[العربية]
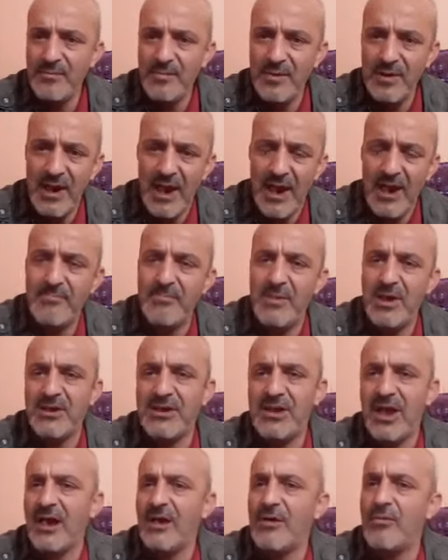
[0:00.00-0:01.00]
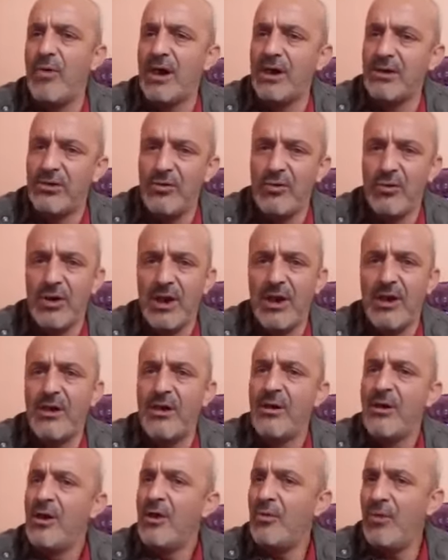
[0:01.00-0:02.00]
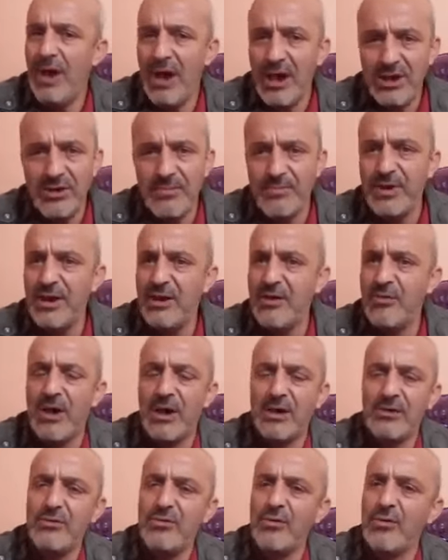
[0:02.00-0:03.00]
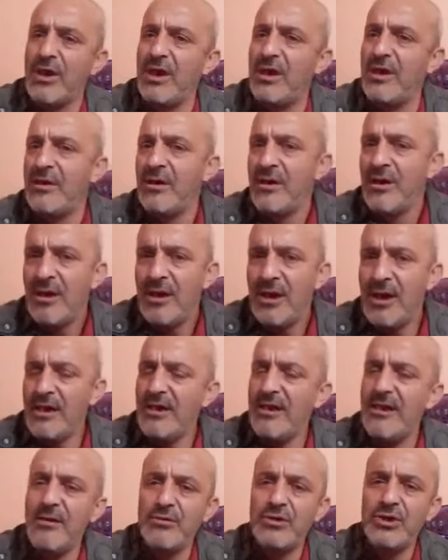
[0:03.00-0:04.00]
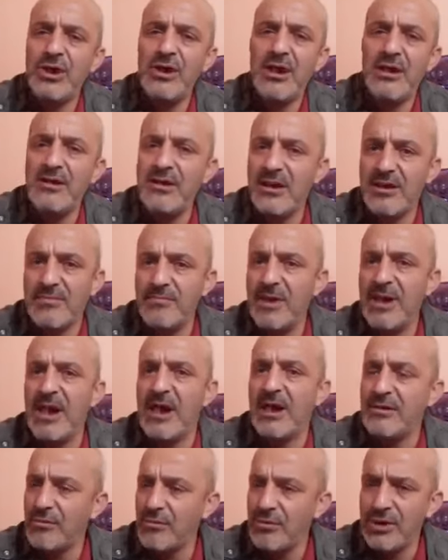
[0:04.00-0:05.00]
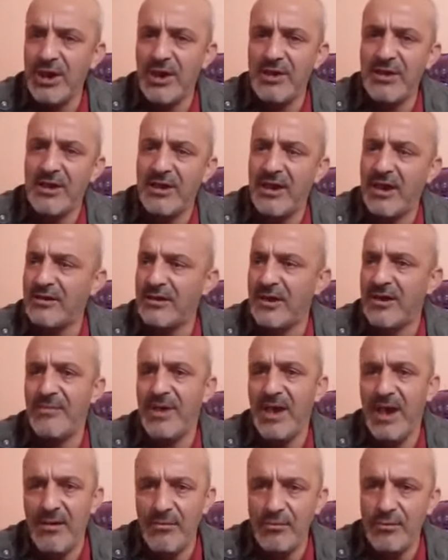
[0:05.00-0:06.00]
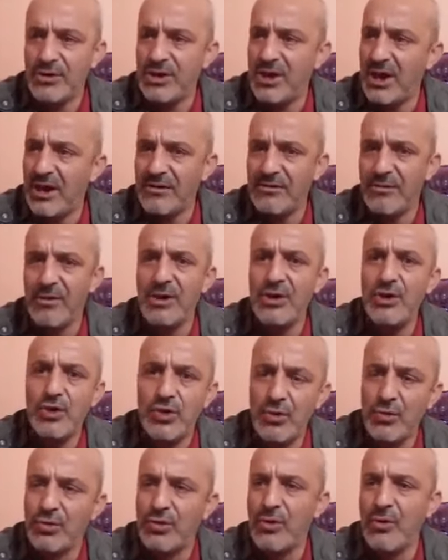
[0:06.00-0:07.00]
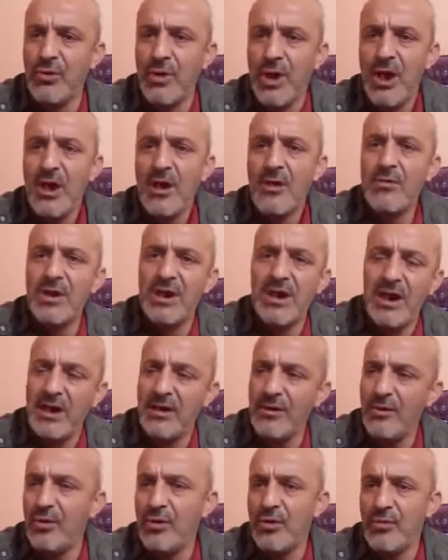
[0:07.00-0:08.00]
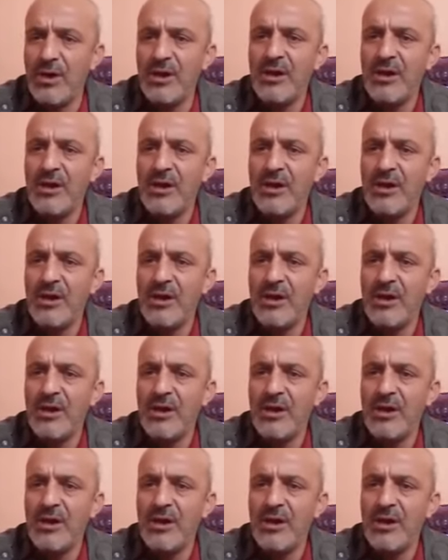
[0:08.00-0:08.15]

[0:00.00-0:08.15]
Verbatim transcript: العمل تاع غوارديولا وعاجبني غوارديولا ايا واش الناس ما يهضروش هذيك الهضره ما يعاودوش يهضروها يسكتوا ويقارعوا